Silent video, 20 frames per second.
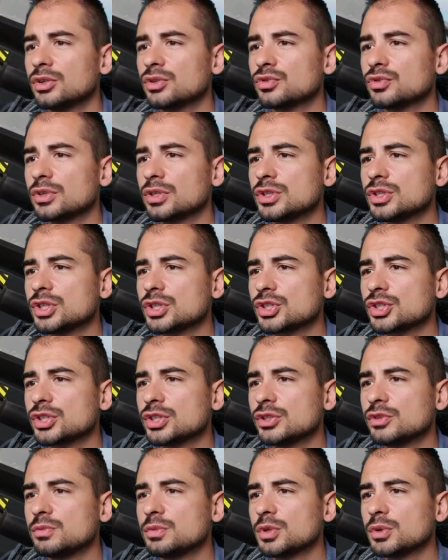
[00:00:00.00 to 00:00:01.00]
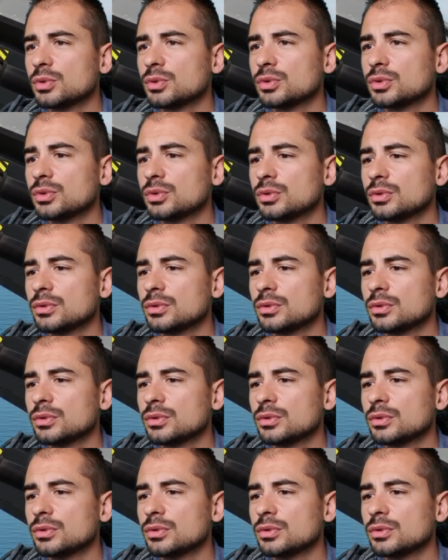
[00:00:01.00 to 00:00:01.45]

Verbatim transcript: Je vais aller chercher le numéro 2,